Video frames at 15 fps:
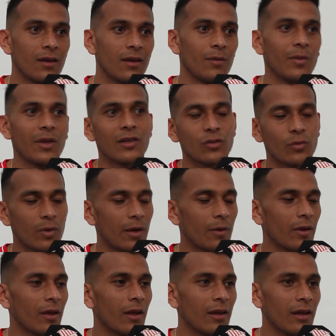me da su
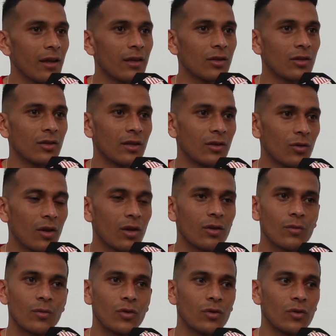palabra de aliento, tanto él
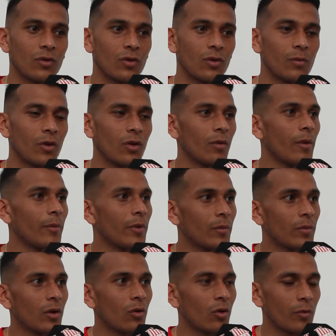como, como los demás
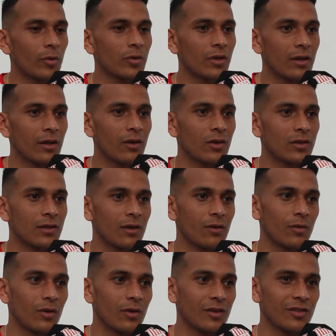miembros del cuerpo técnico, así que
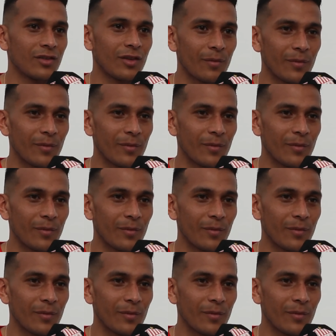bueno, eso